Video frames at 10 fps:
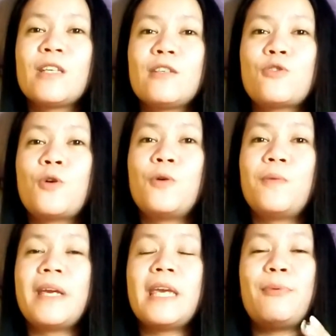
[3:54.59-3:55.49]
So,
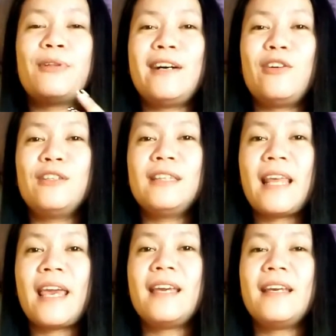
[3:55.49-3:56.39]
ipon ng
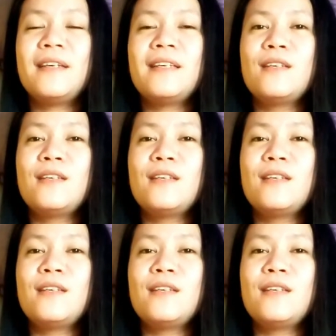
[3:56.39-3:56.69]
kaunti